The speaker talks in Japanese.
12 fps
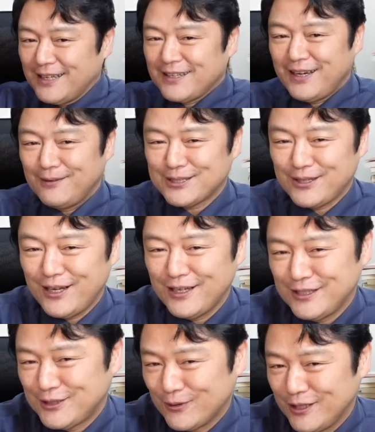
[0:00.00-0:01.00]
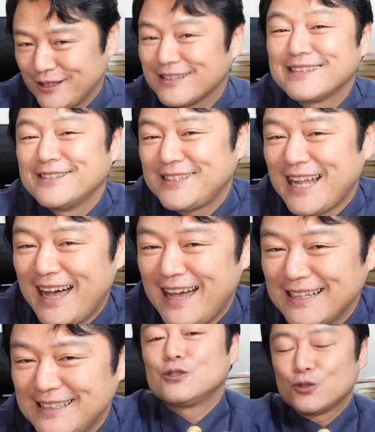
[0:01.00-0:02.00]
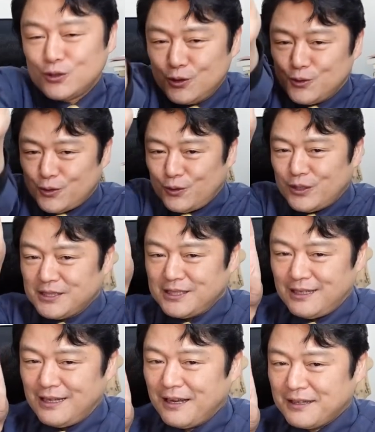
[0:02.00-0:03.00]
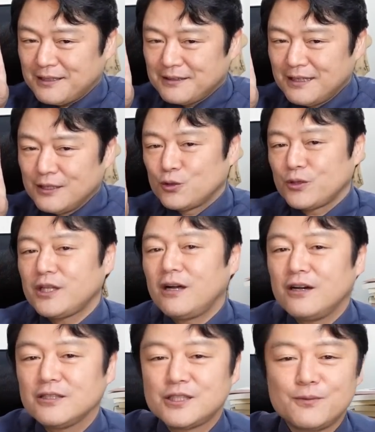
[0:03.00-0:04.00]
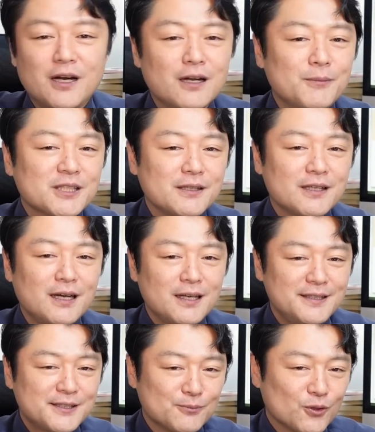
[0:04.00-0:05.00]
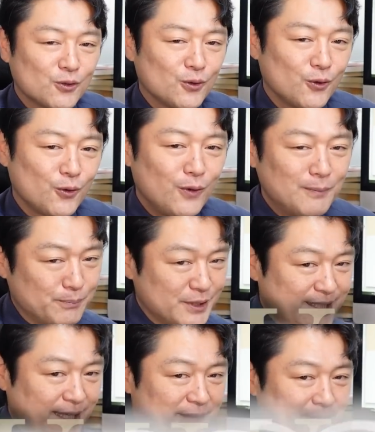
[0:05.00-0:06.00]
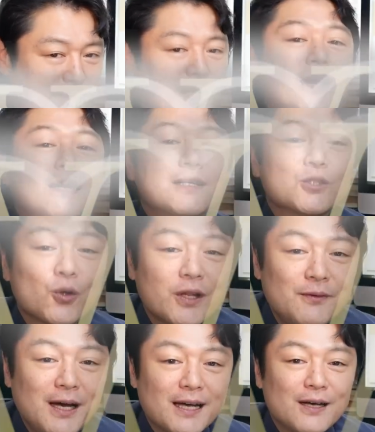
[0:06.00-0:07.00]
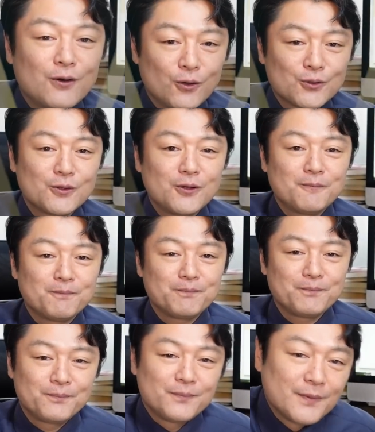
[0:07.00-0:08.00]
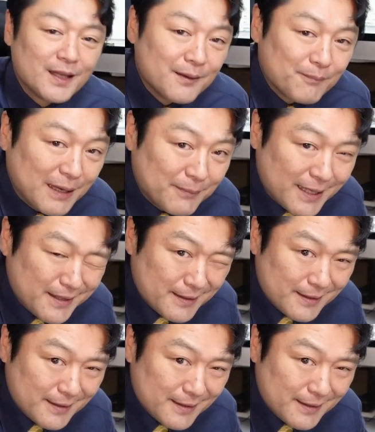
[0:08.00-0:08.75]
着替えますね。一緒にグーター。そしてチョキを出したあなた。チョキタッチもありませんが、いつも心は V サイン。それでは、本当の、バイバイ。